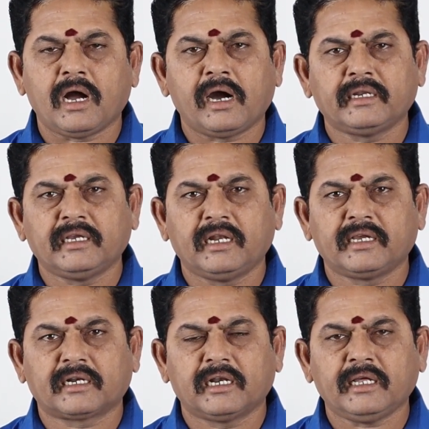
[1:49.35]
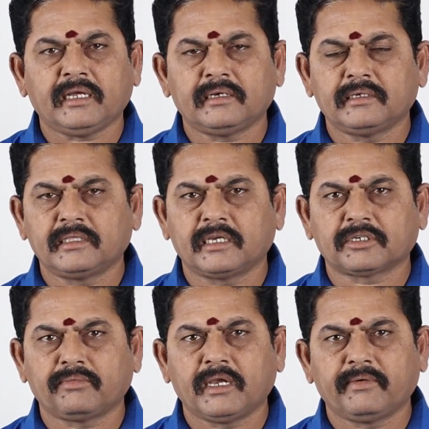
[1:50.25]
ஆறு ஏழு எட்டில் இந்த
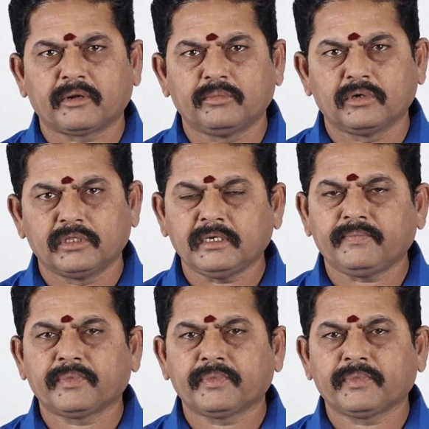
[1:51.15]
செவ்வாய் வரும்போது